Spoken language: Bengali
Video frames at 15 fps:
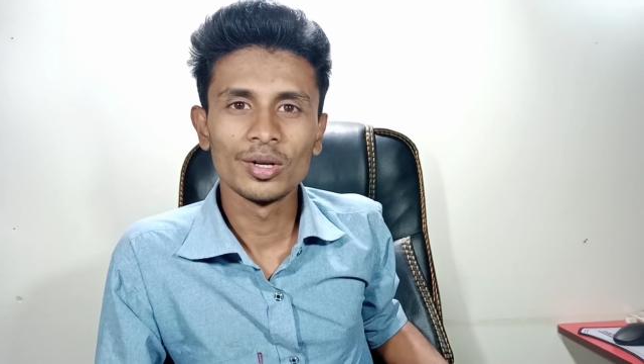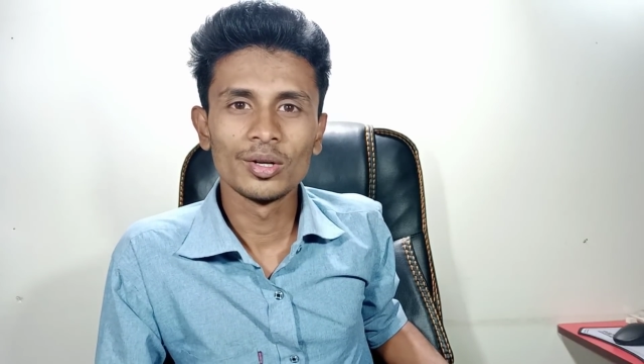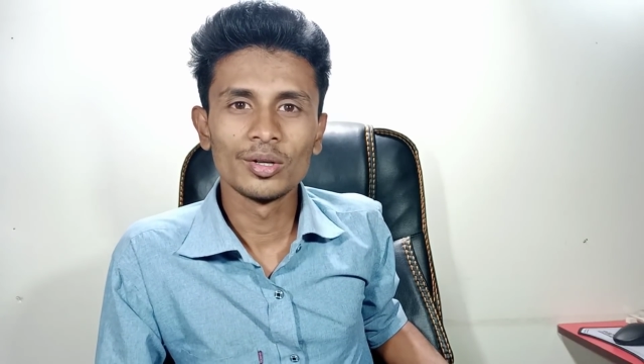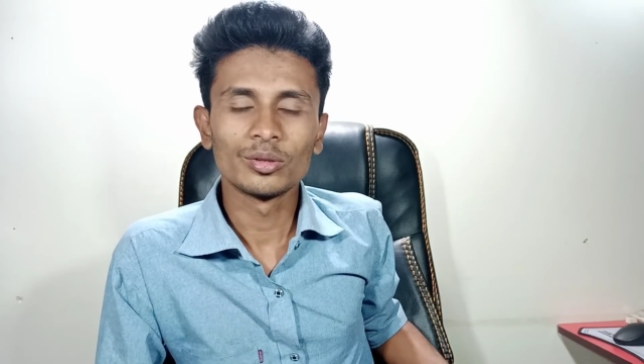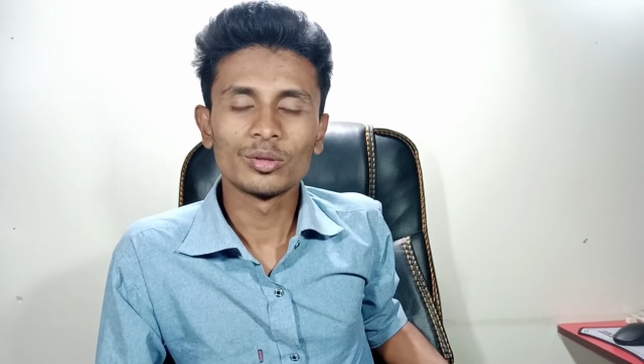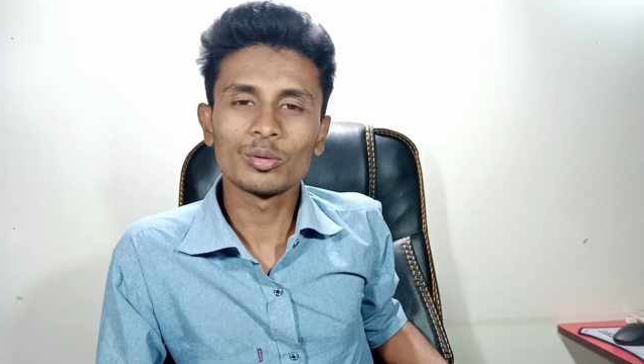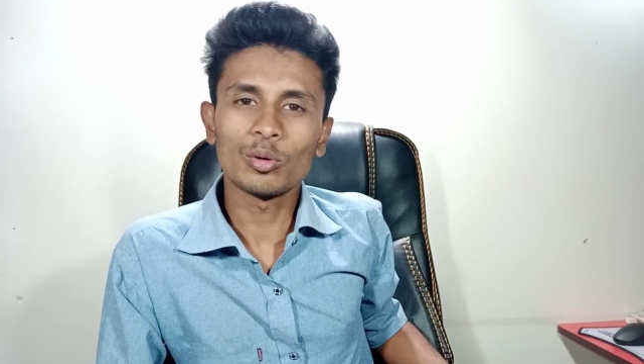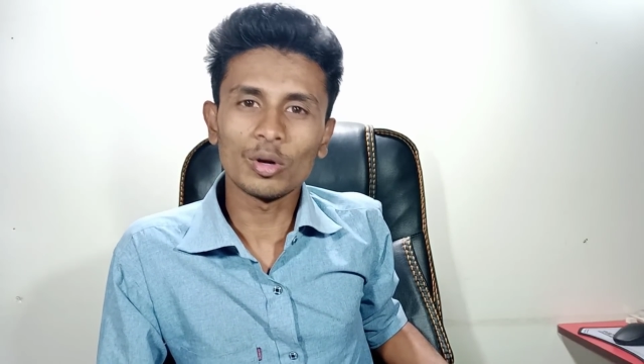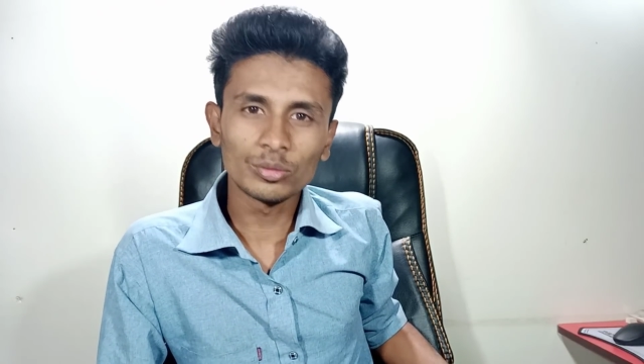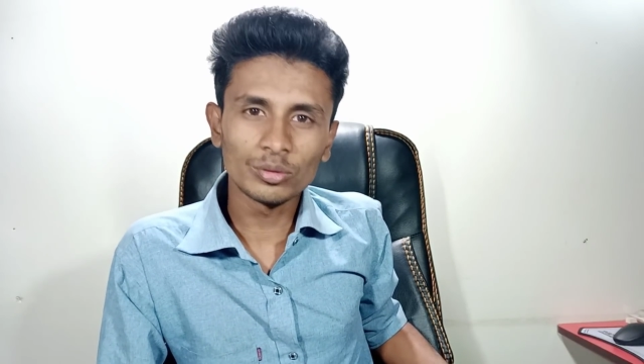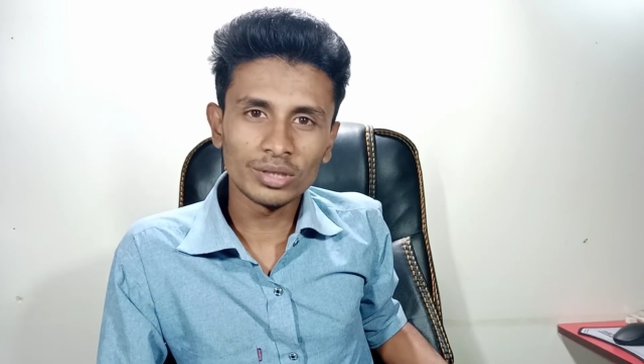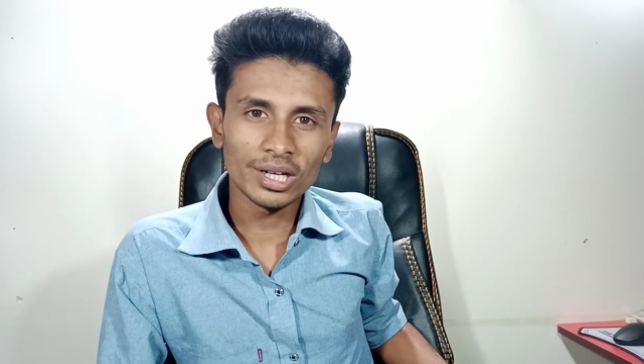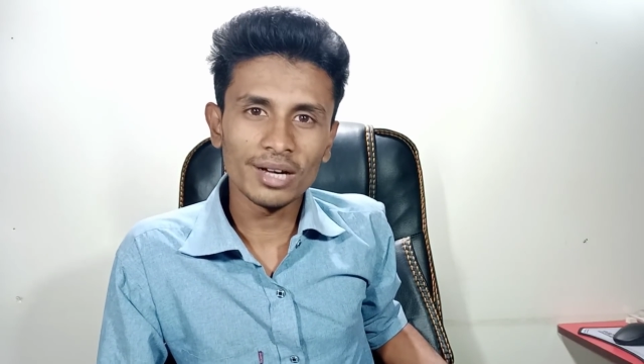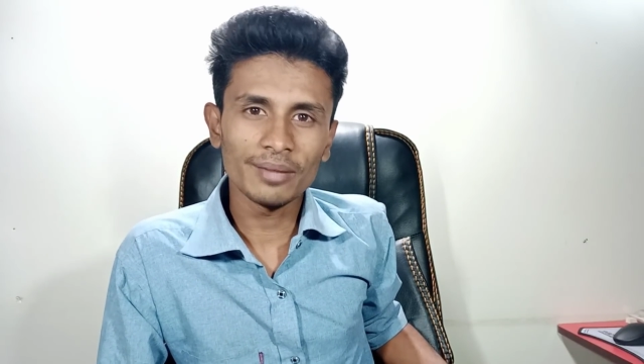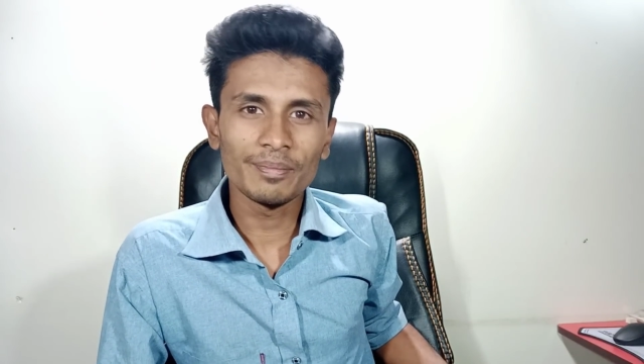তো কত
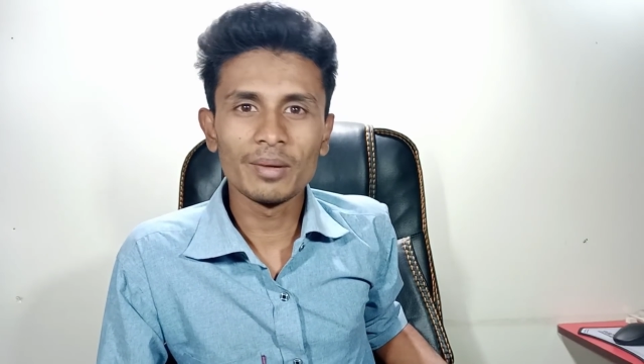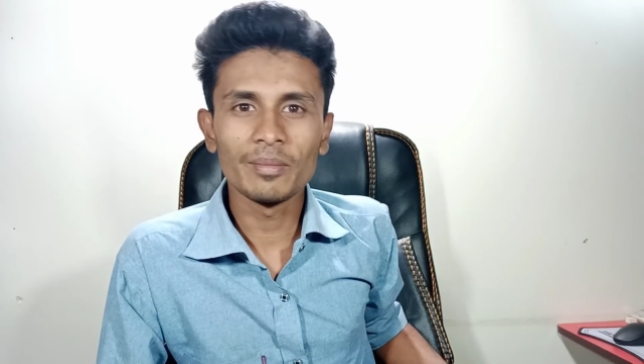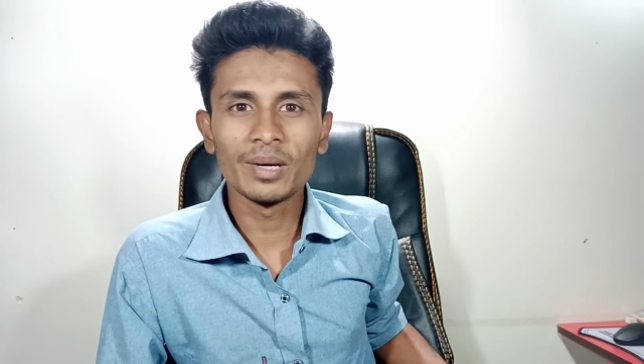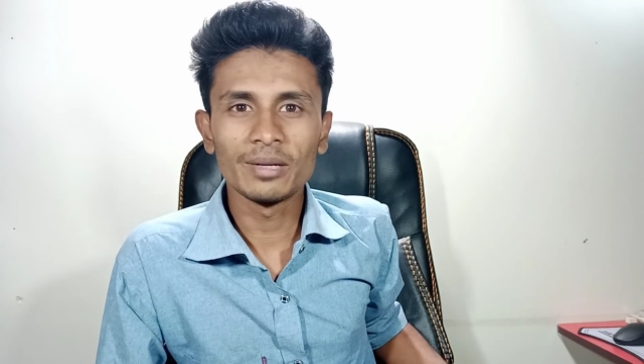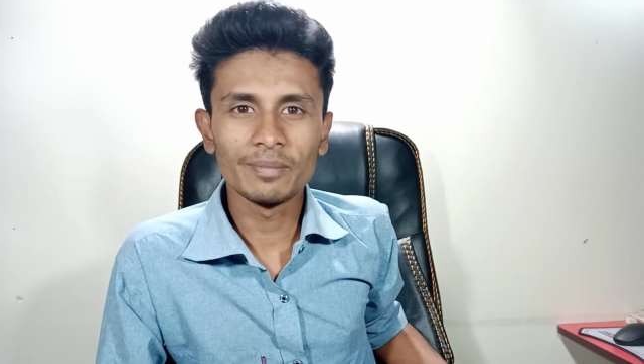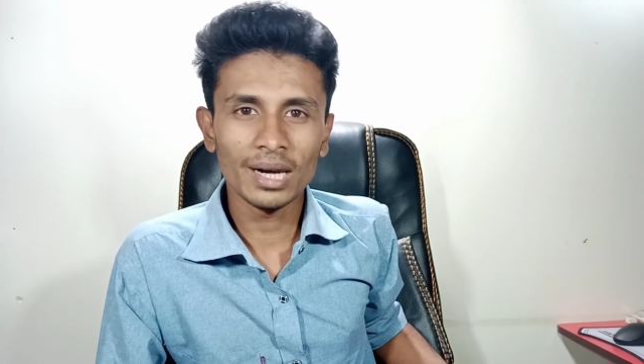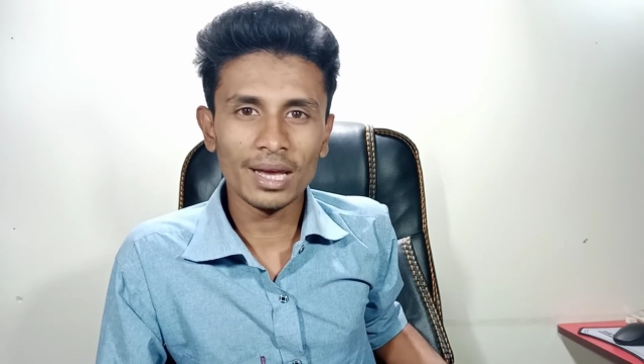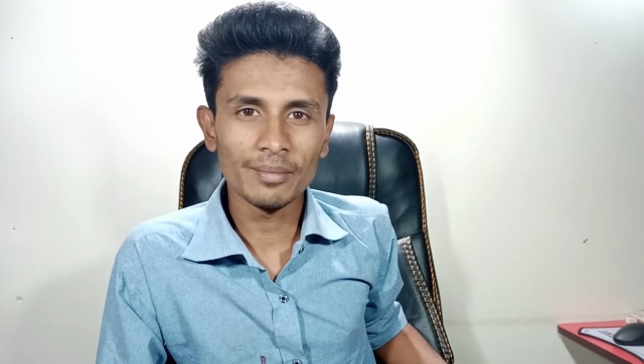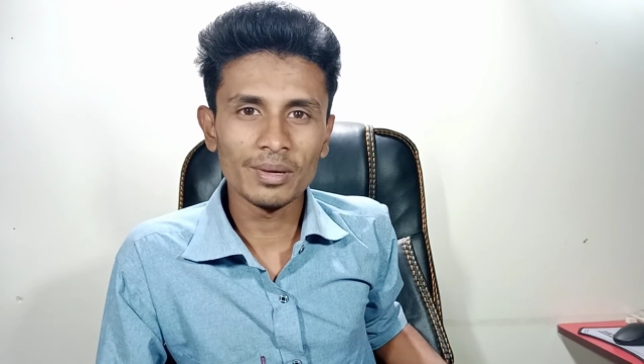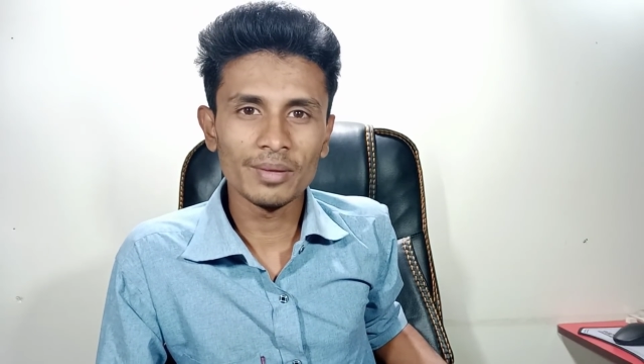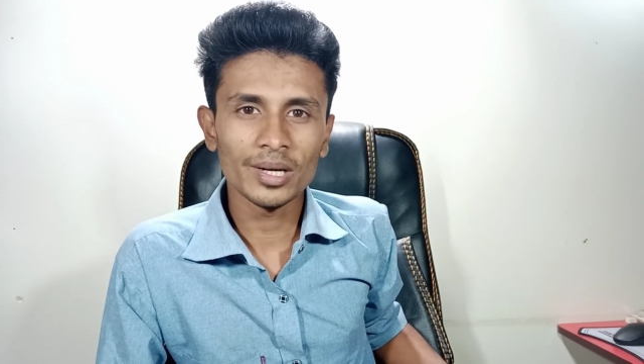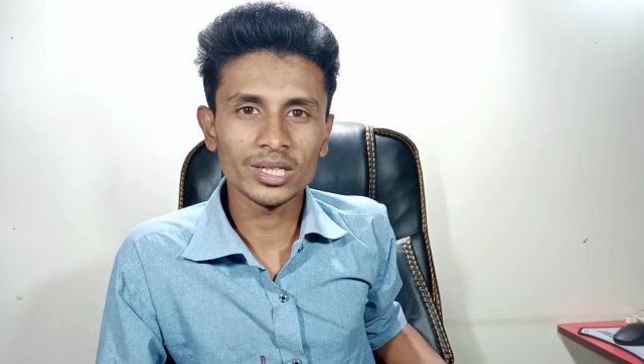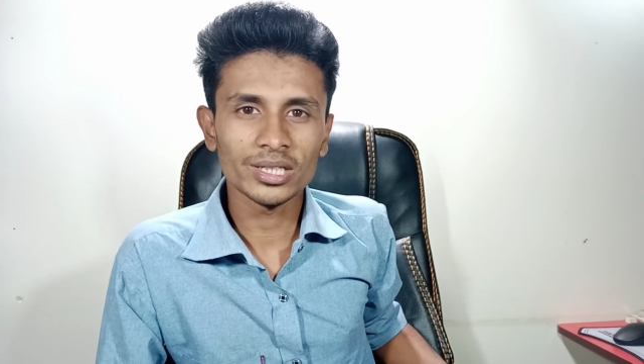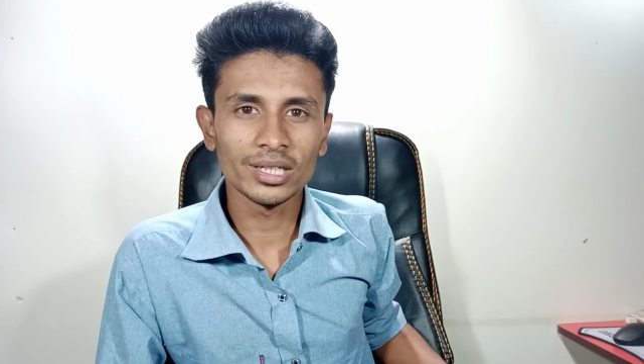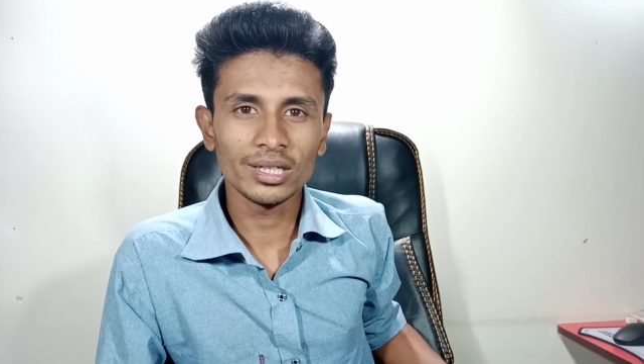টাকা পেমেন্ট পেলাম এ
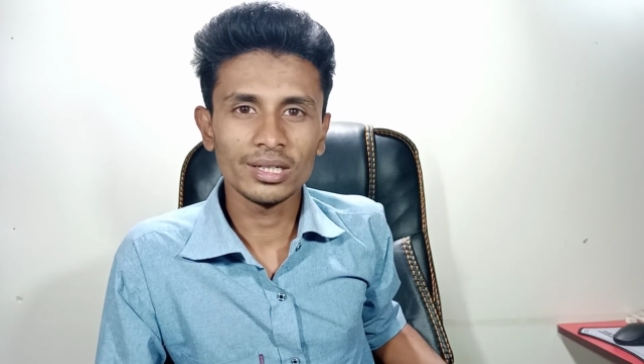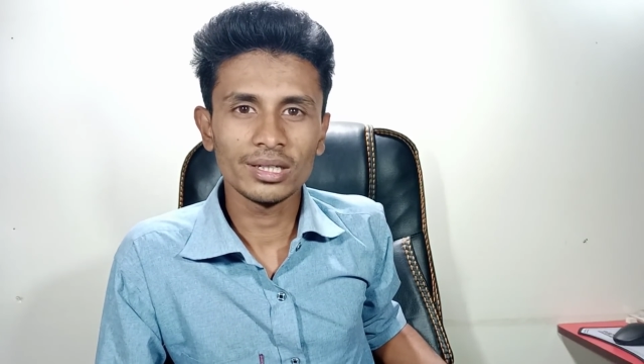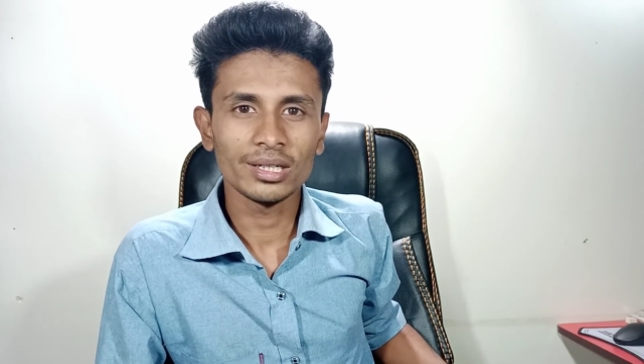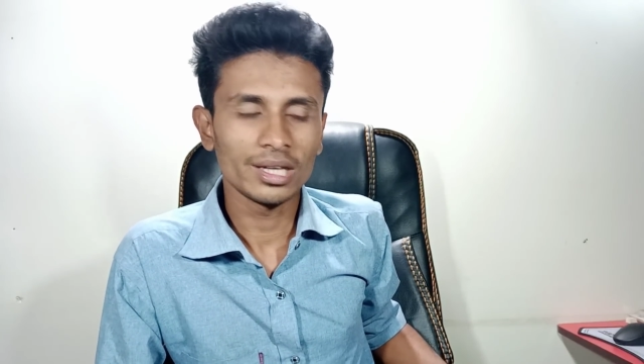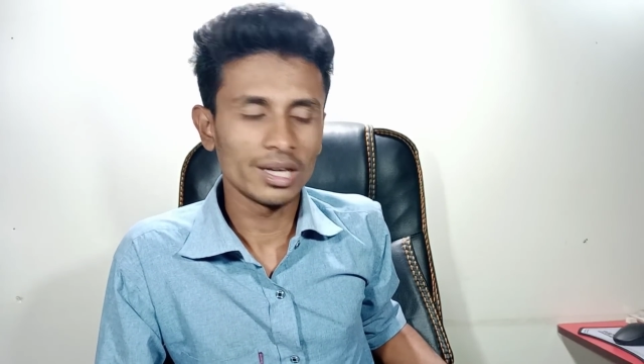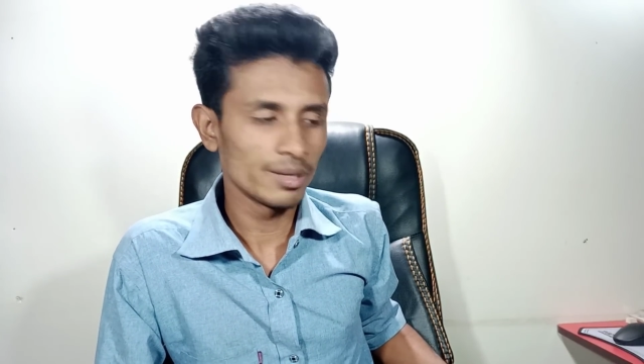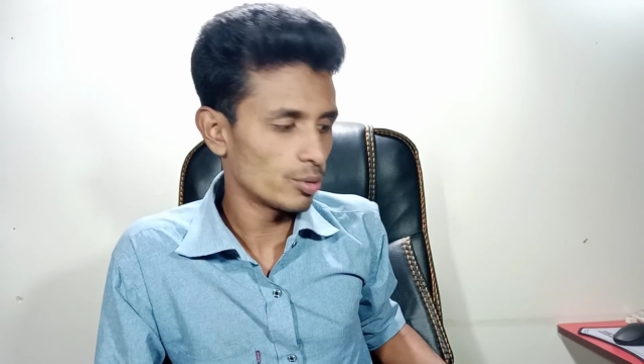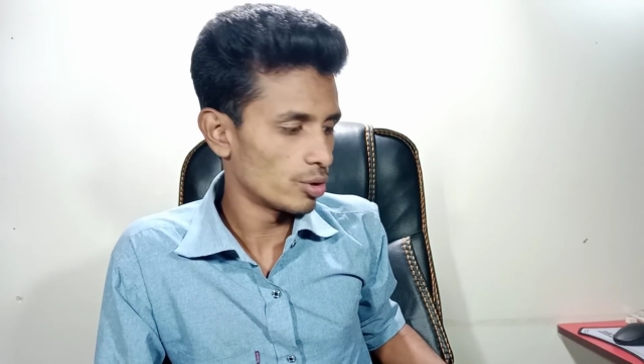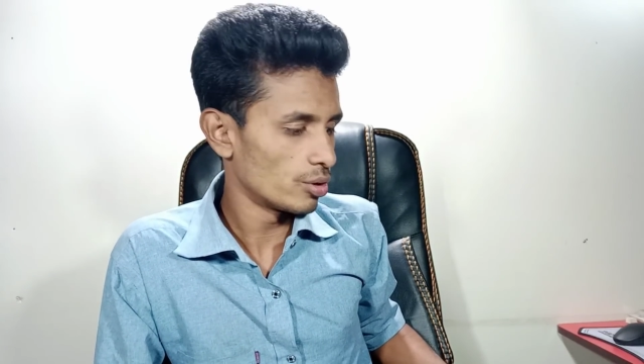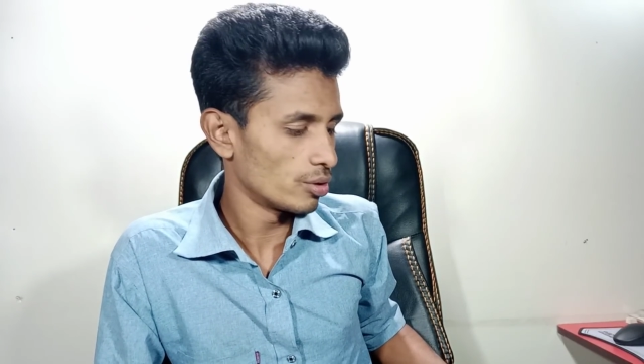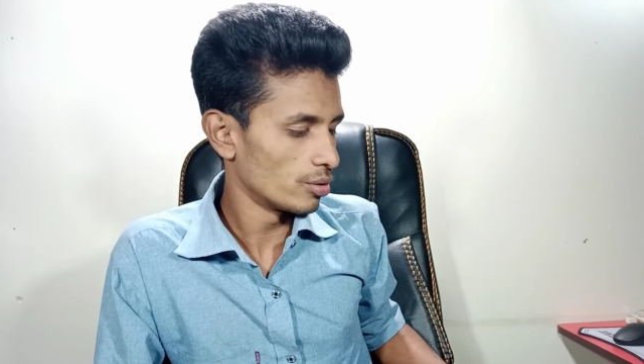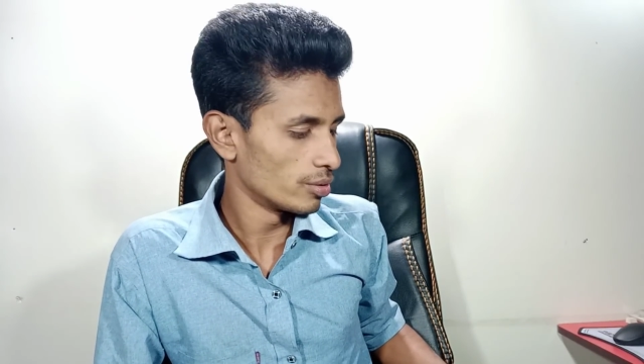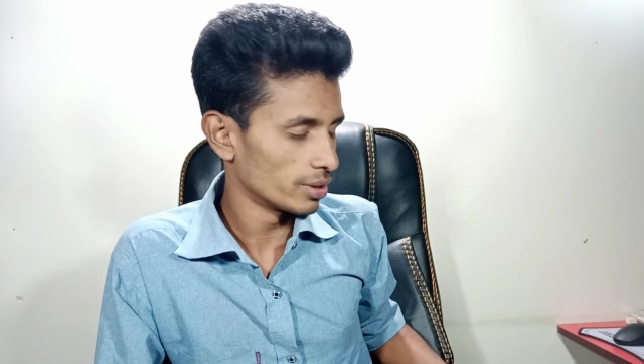মাসে এবং